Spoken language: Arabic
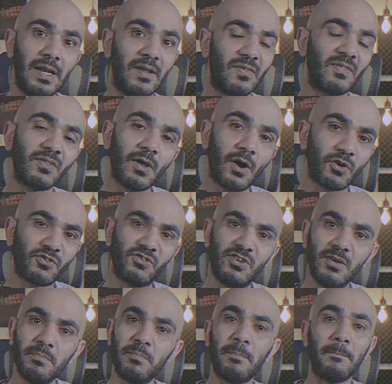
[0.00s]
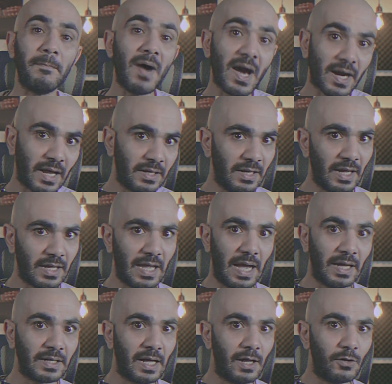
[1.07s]
الستار شيب ما رح نحكي
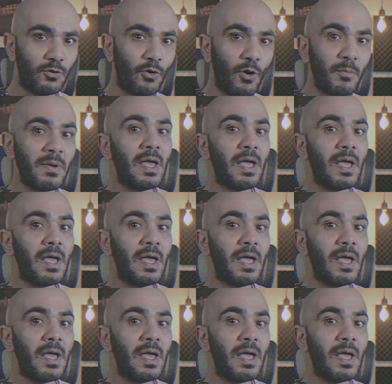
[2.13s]
عنها اليوم